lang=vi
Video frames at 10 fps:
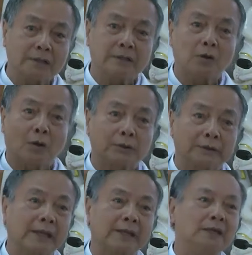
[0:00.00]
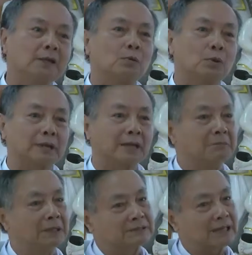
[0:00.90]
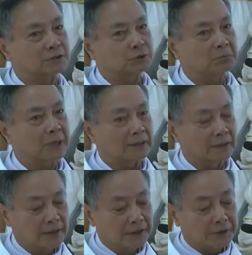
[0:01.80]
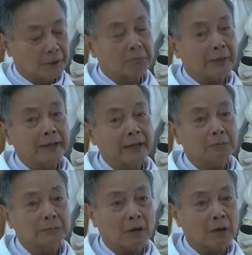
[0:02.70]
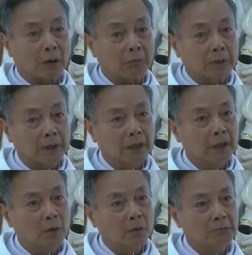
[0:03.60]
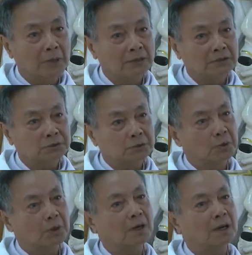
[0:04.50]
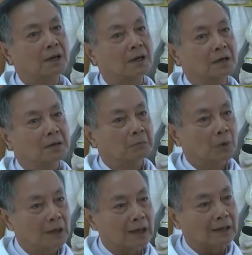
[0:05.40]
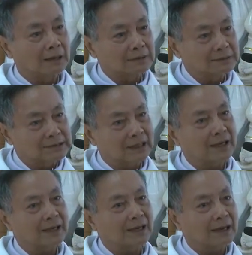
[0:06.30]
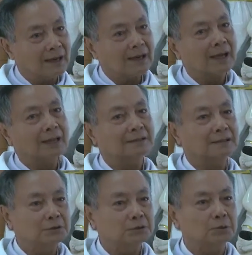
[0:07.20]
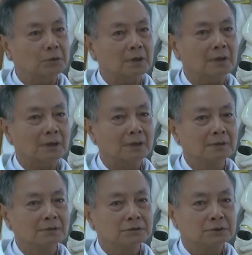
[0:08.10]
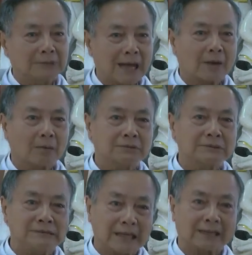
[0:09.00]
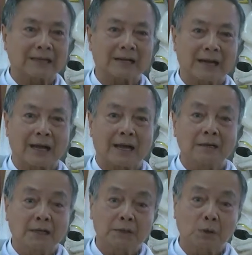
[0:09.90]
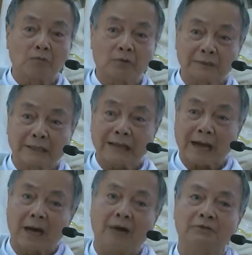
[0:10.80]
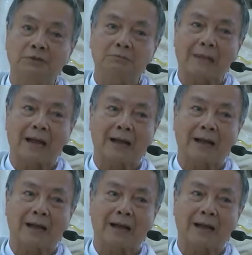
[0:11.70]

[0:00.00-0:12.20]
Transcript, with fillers: tiếng gọi của tình yêu của thầy mình dành cho mình thì hôm nay nếu chúng ta có lòng yêu mến Chúa mỗi lần dâng lễ lắng nghe tiếng Chúa chúng ta cũng nhận ra là Đức Kitô phục sinh đang ở với chúng ta